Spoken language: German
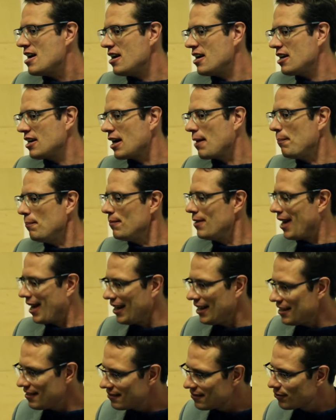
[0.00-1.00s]
Ich habe einen
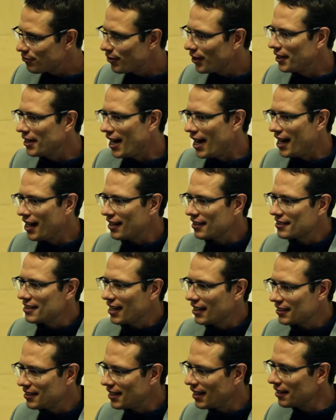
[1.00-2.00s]
leisen Verdacht
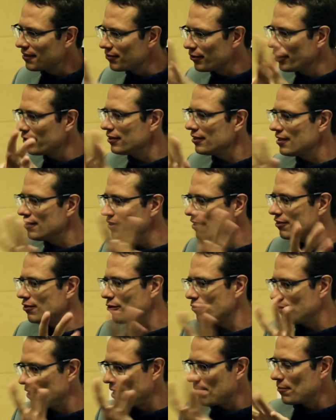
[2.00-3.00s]
nach den Antworten, die wir
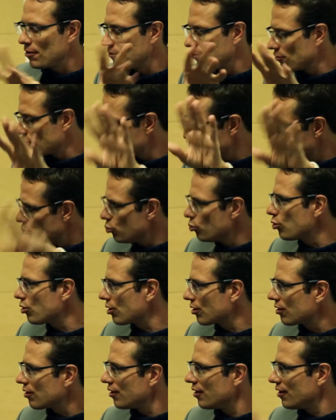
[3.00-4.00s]
so, wir haben ja fürs
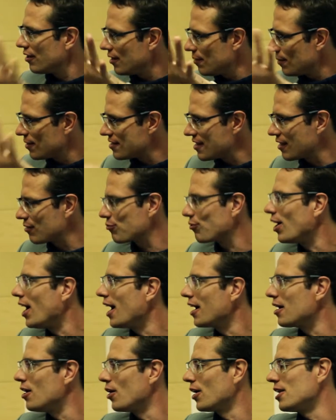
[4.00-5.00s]
Buch äh, immer sechs
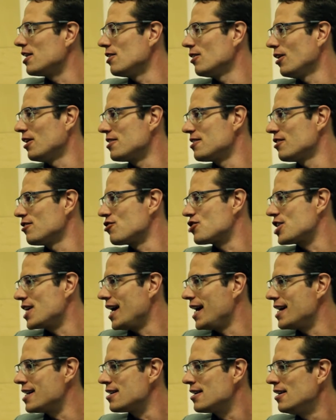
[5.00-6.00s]
Fragen auch an die Leute
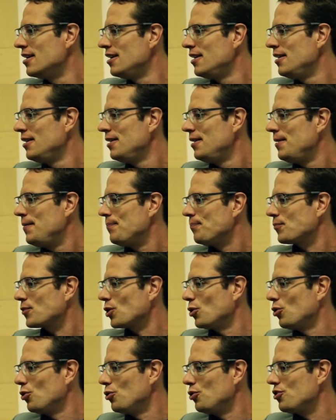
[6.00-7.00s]
gestellt.
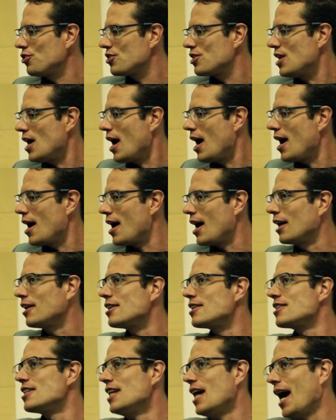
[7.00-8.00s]
Und da
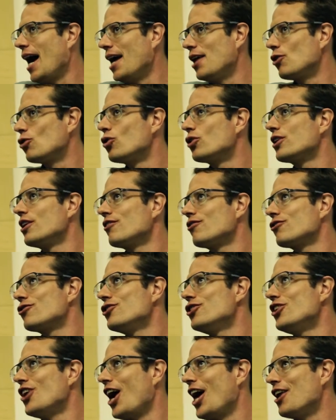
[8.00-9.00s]
hatte ich den Eindruck, dass
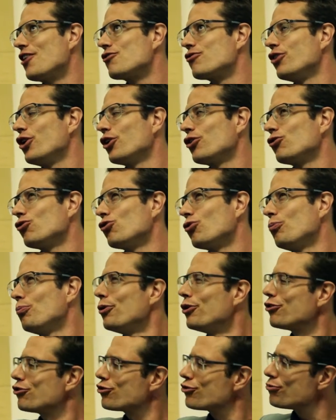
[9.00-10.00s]
die Antworten so ein
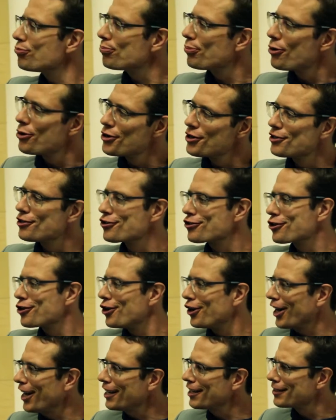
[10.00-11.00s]
bisschen politisch
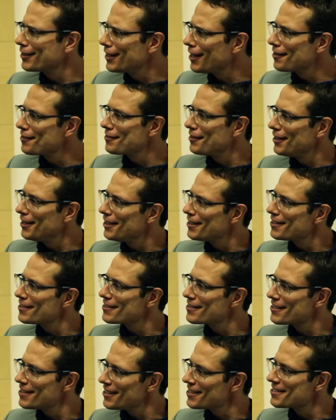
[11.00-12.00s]
korrekter
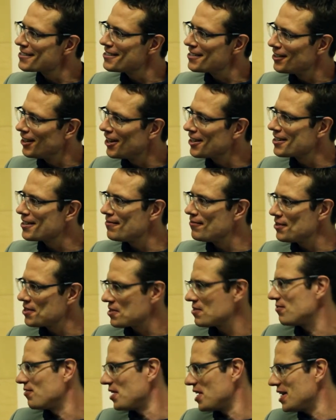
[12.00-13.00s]
sind, dass die Leute ein
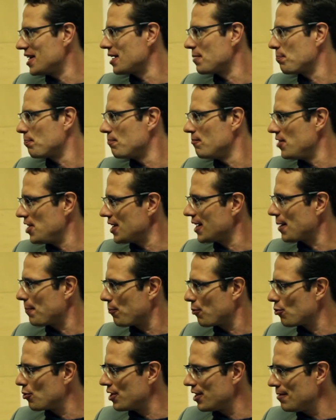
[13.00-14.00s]
bisschen wenig, weniger
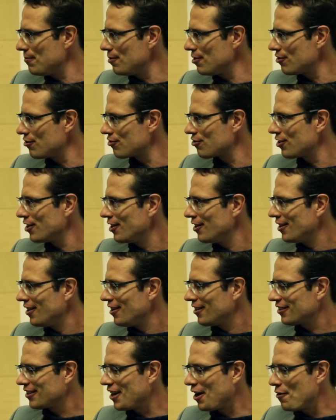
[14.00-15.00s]
polemisch
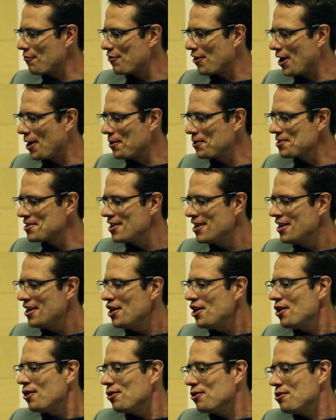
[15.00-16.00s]
draufhauen.
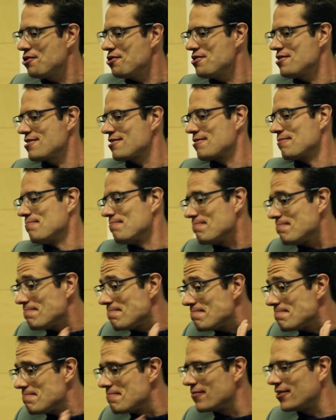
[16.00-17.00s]
Und
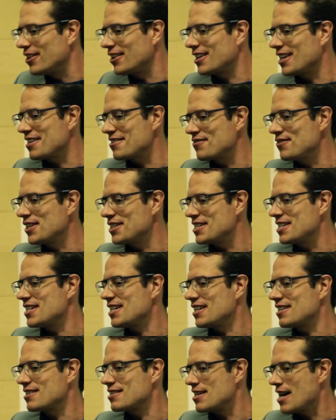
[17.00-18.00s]
das wird sich
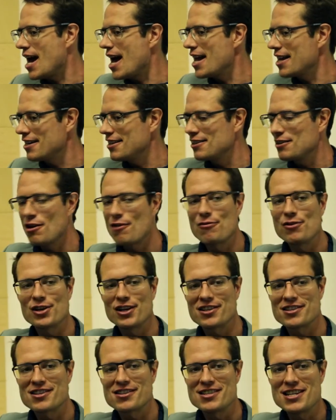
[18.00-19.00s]
jetzt zeigen. Ich hoffe,
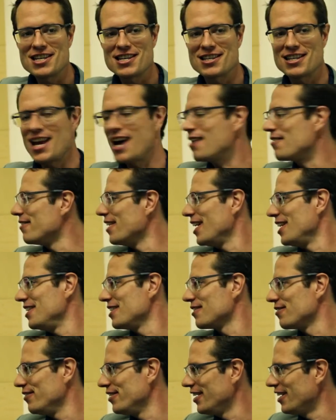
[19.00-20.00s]
dass es nicht
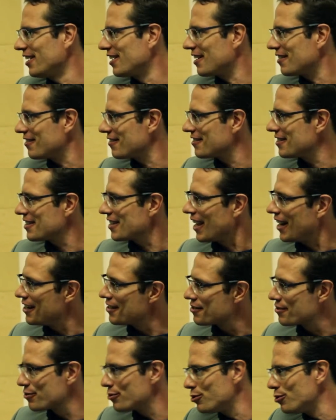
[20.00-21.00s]
langweilig wird, dass es nicht
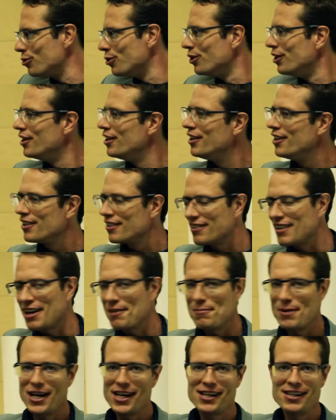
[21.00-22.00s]
allzu, ich sag
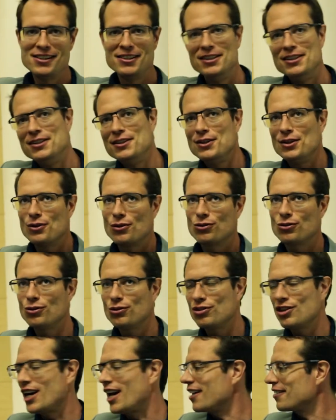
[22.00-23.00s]
mal,
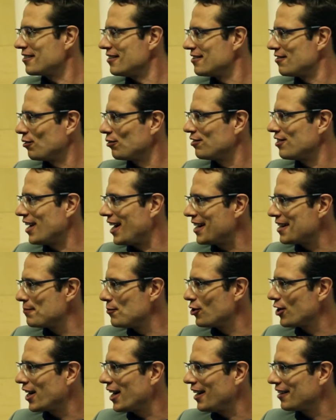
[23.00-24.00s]
sozial,
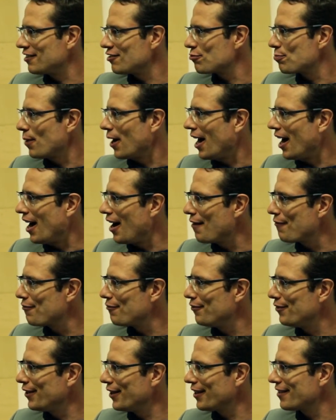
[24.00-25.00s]
sozialdemokratisch brav
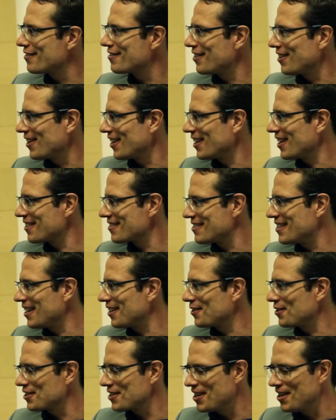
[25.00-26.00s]
wird, sondern dass da
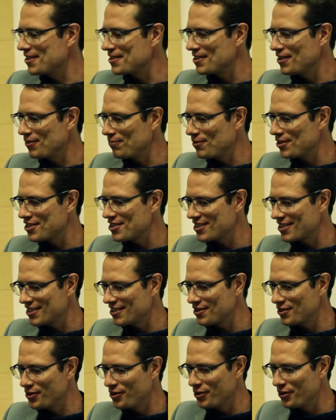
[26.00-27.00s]
durchaus auch ein
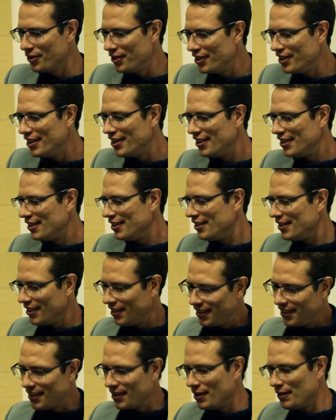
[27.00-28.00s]
bisschen so
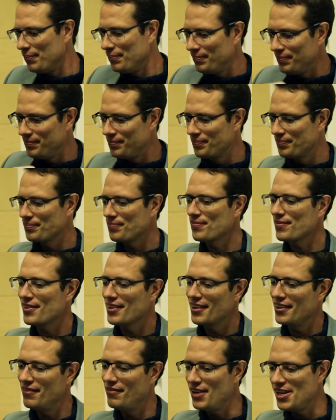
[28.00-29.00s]
ähm,
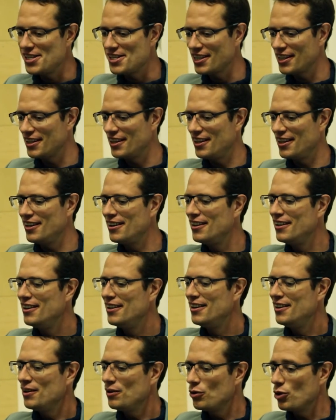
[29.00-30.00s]
wildere
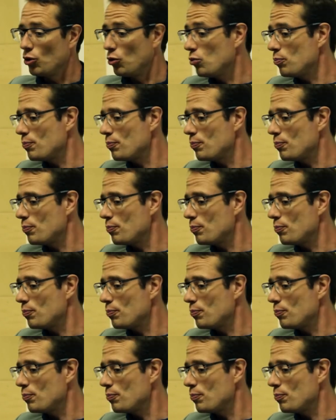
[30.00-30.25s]
oder